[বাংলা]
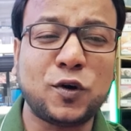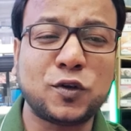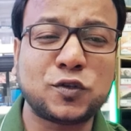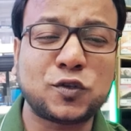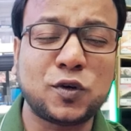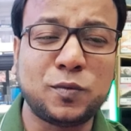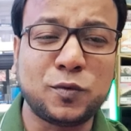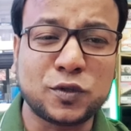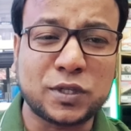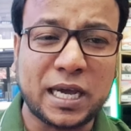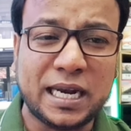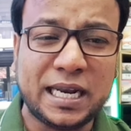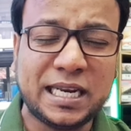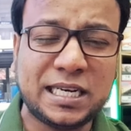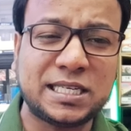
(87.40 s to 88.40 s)
অস্ত্র
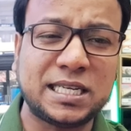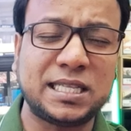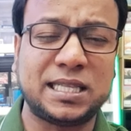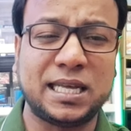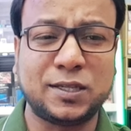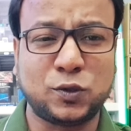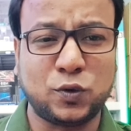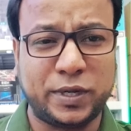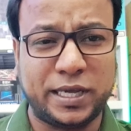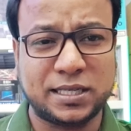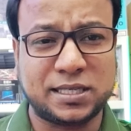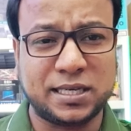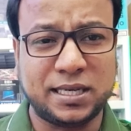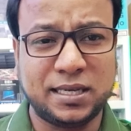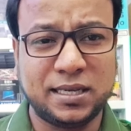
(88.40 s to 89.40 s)
মোতায়েনের সিদ্ধান্ত
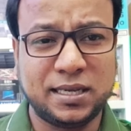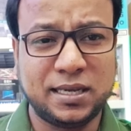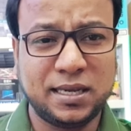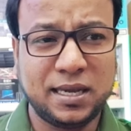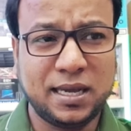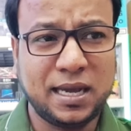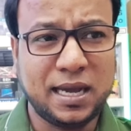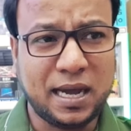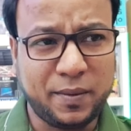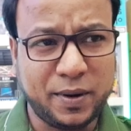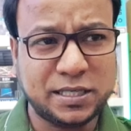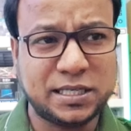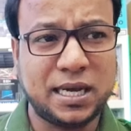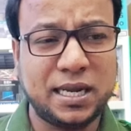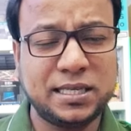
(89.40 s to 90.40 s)
নিয়েছে
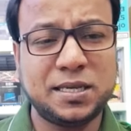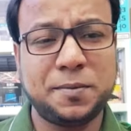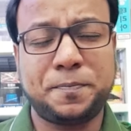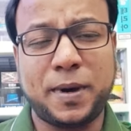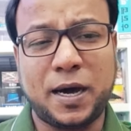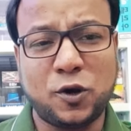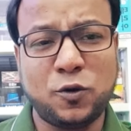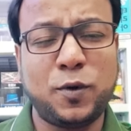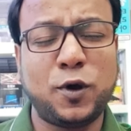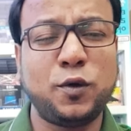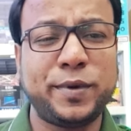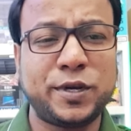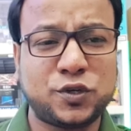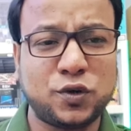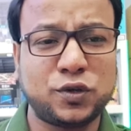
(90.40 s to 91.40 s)
আমরা জানি যে
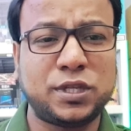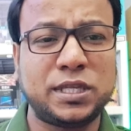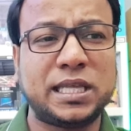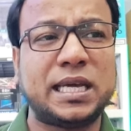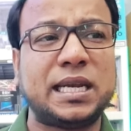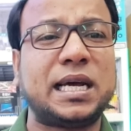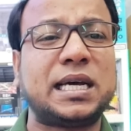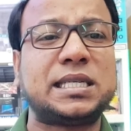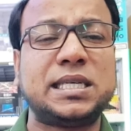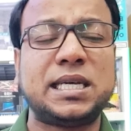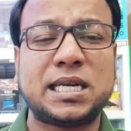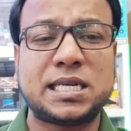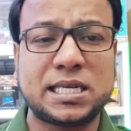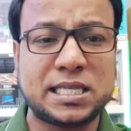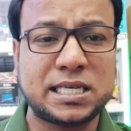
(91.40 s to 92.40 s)
পারমাণবিক শক্তিতে
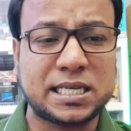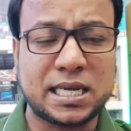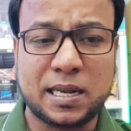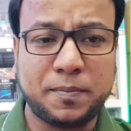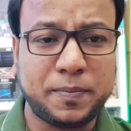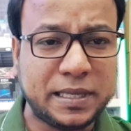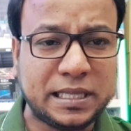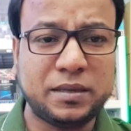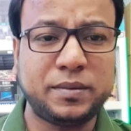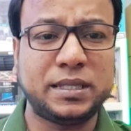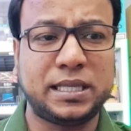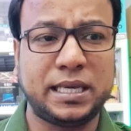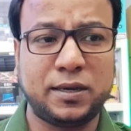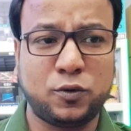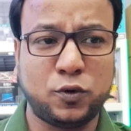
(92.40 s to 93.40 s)
রাশিয়ার সাথে সারা
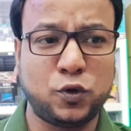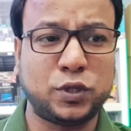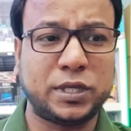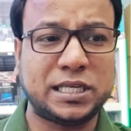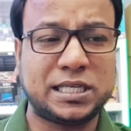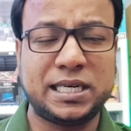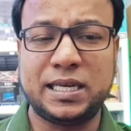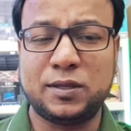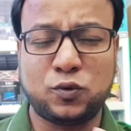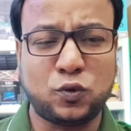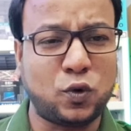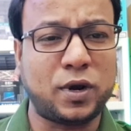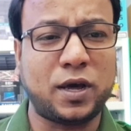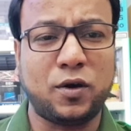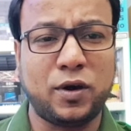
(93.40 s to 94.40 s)
পৃথিবীতে কোনো দেশেরই
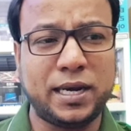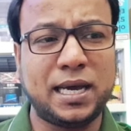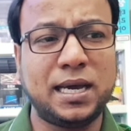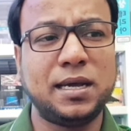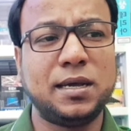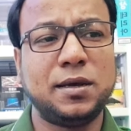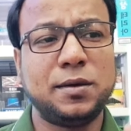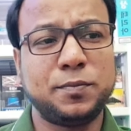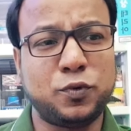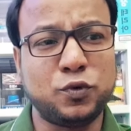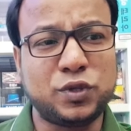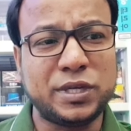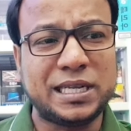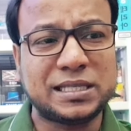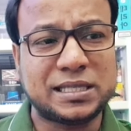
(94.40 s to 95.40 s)
তুলনা হয় না
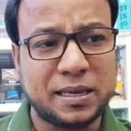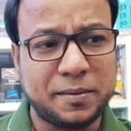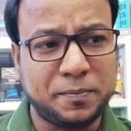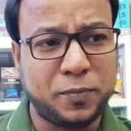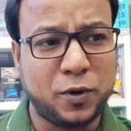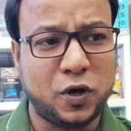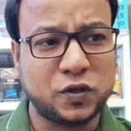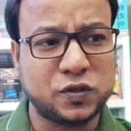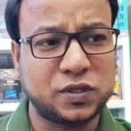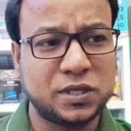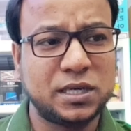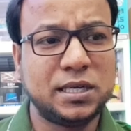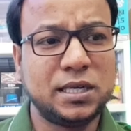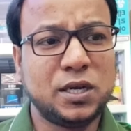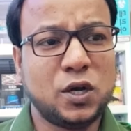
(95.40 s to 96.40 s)
পুতিন ইজ দ্য বস
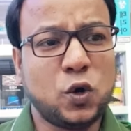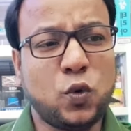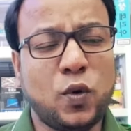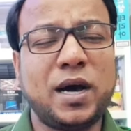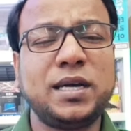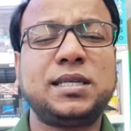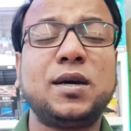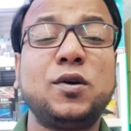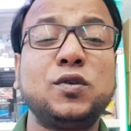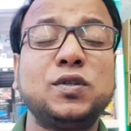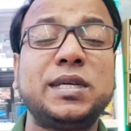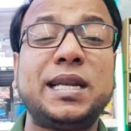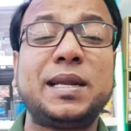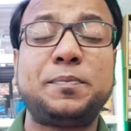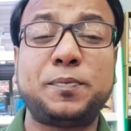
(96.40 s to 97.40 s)
হোয়াইট
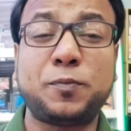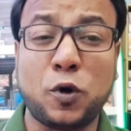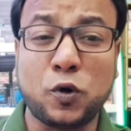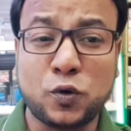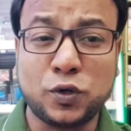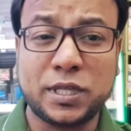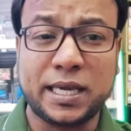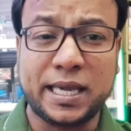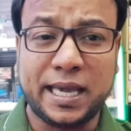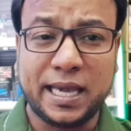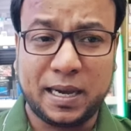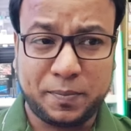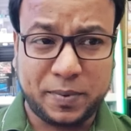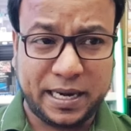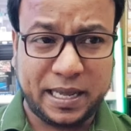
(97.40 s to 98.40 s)
হাউসের পক্ষ থেকে
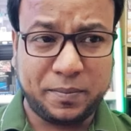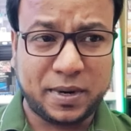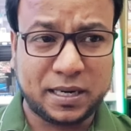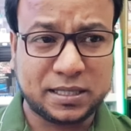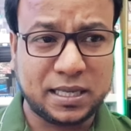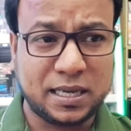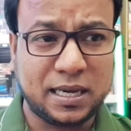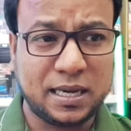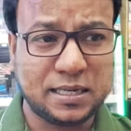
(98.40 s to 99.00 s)
আপনার এই বার্তা